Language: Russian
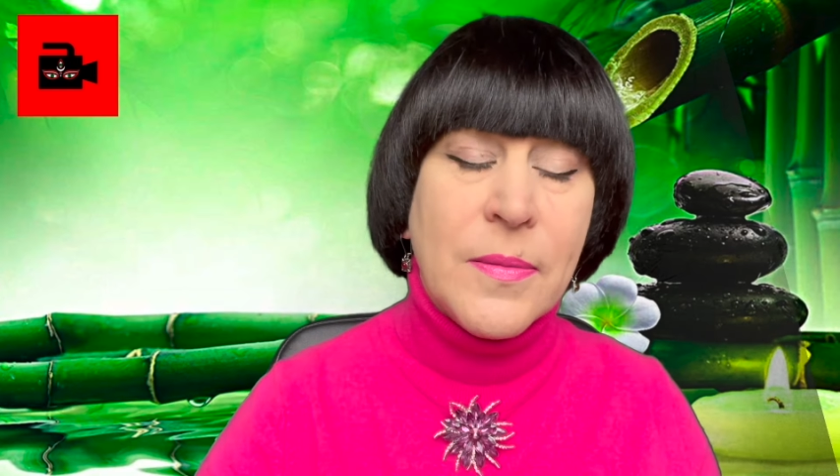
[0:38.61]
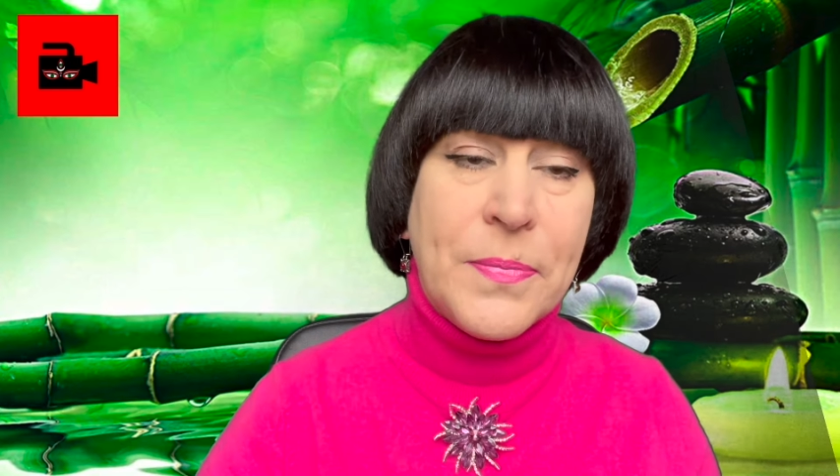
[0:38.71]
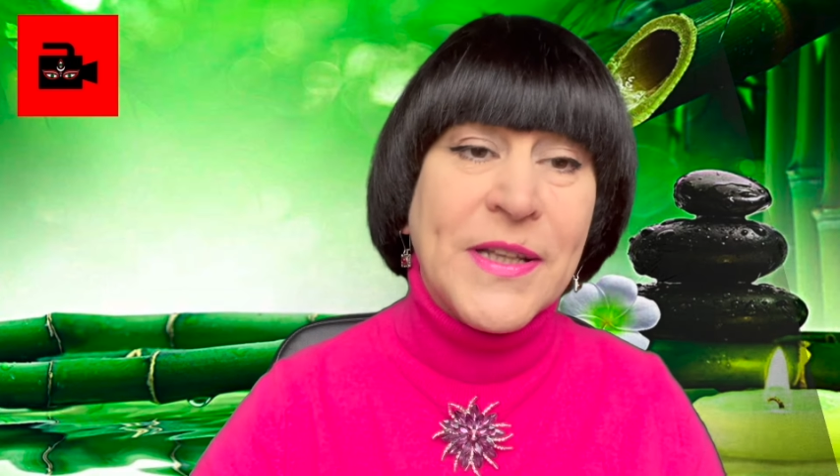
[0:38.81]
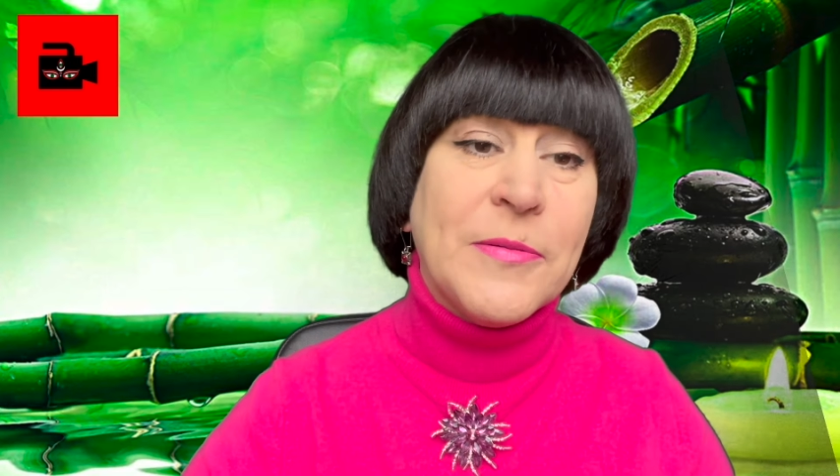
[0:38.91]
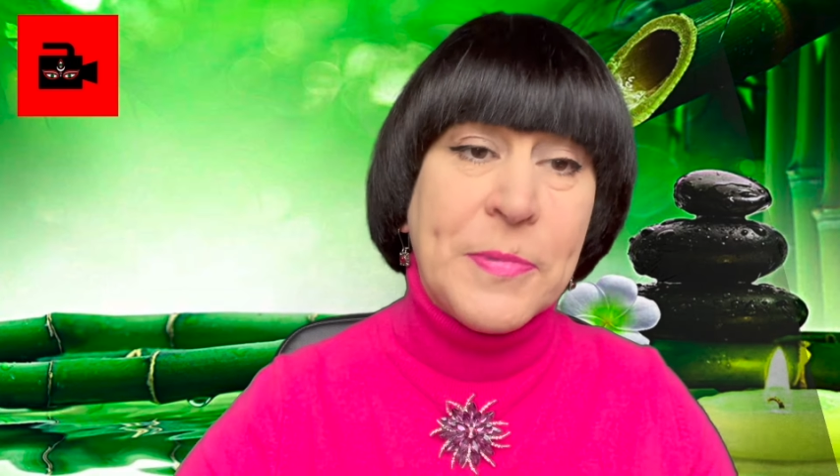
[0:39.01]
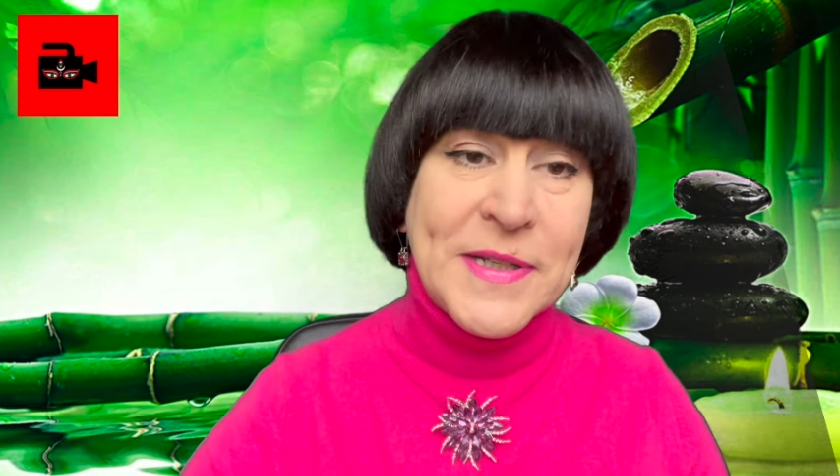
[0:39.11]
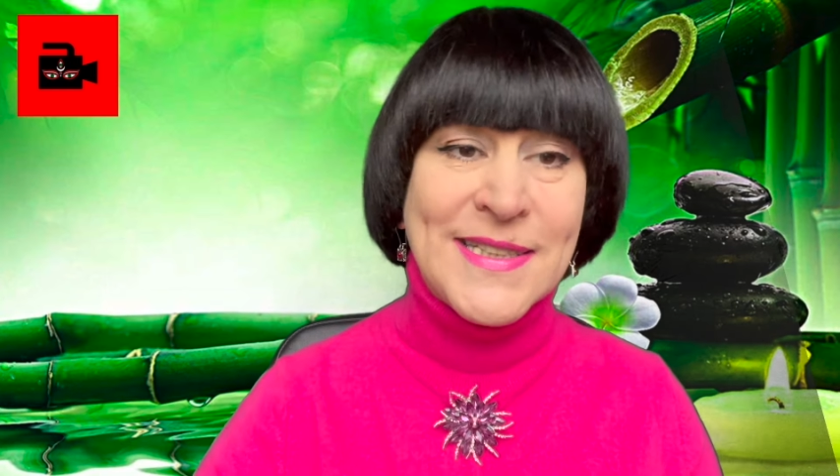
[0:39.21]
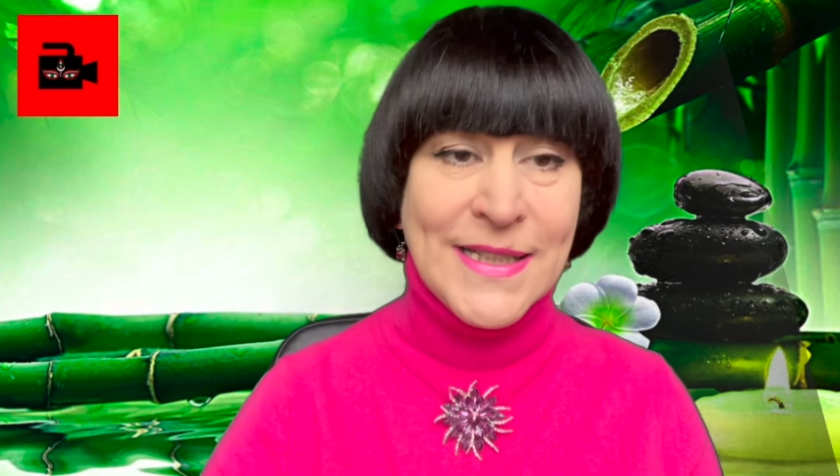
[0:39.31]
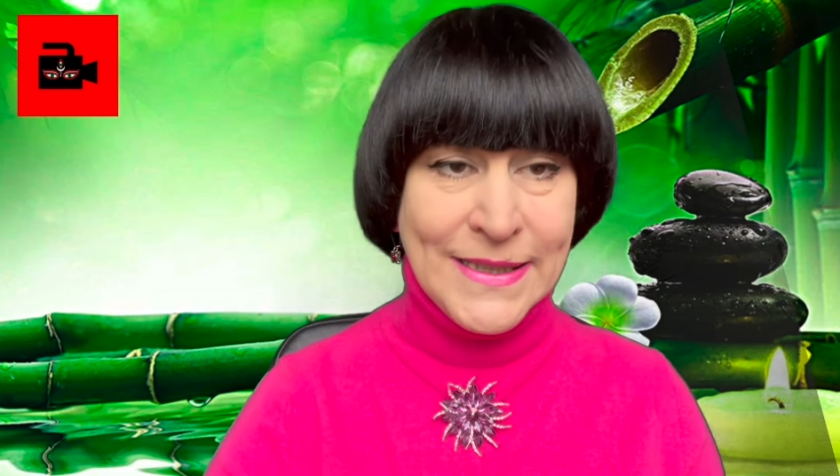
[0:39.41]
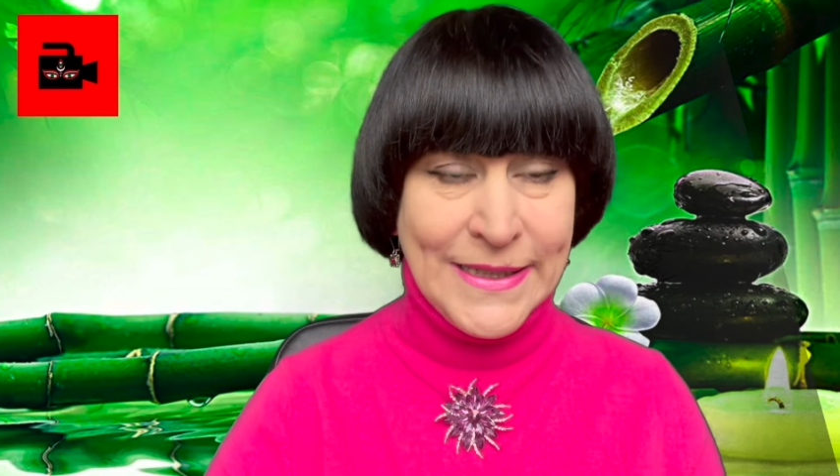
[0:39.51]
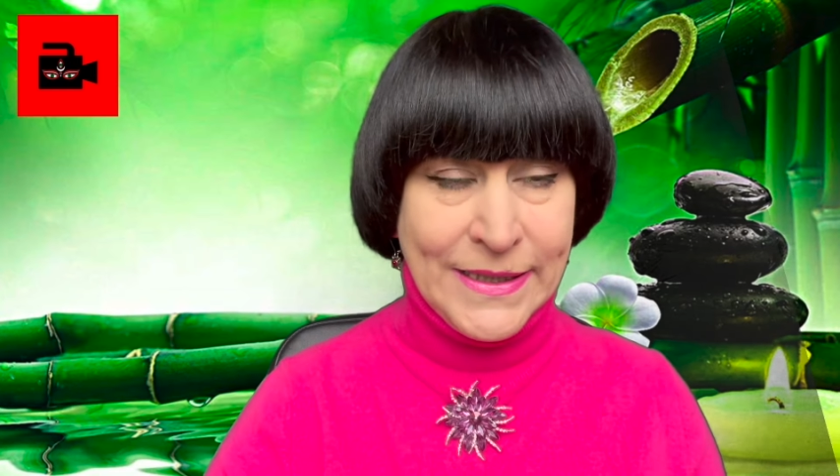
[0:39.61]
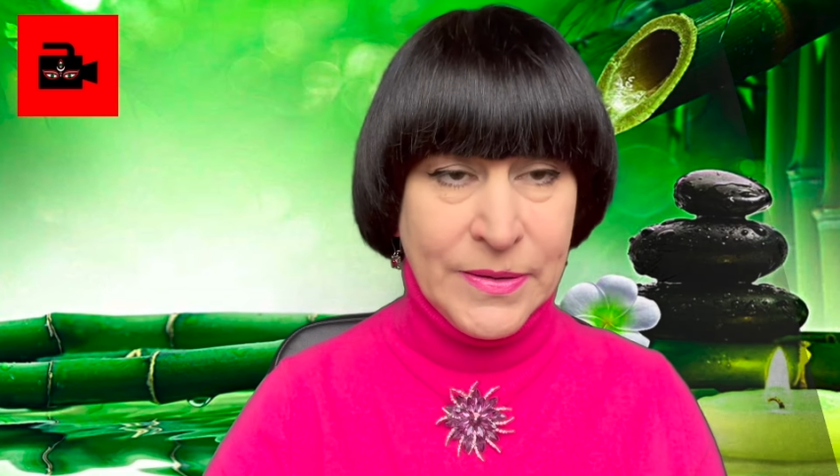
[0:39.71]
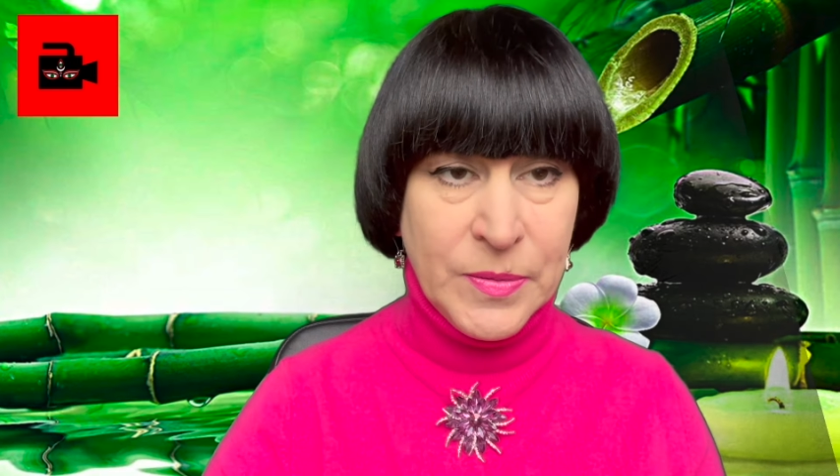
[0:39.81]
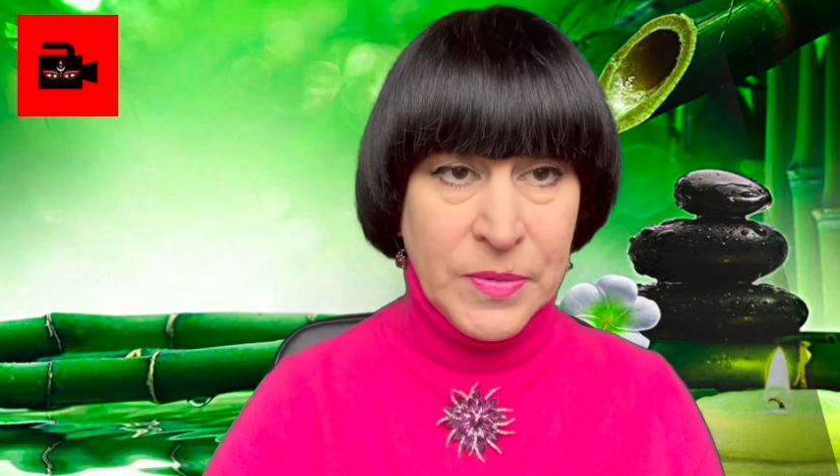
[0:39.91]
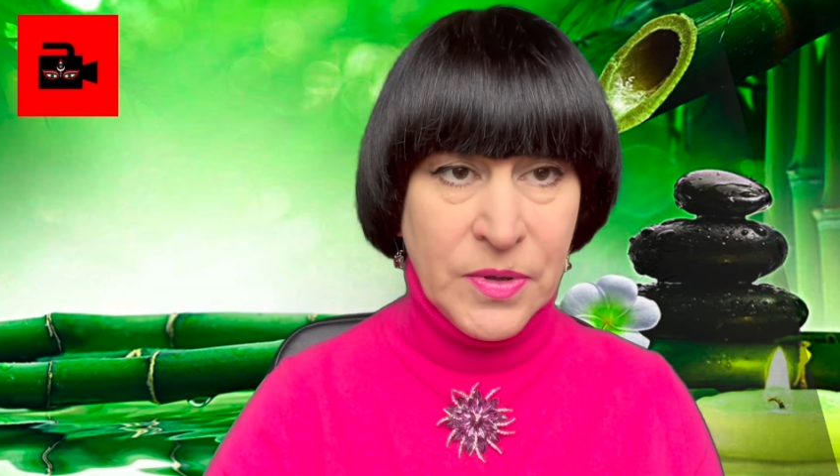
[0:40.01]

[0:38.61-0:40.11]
предписано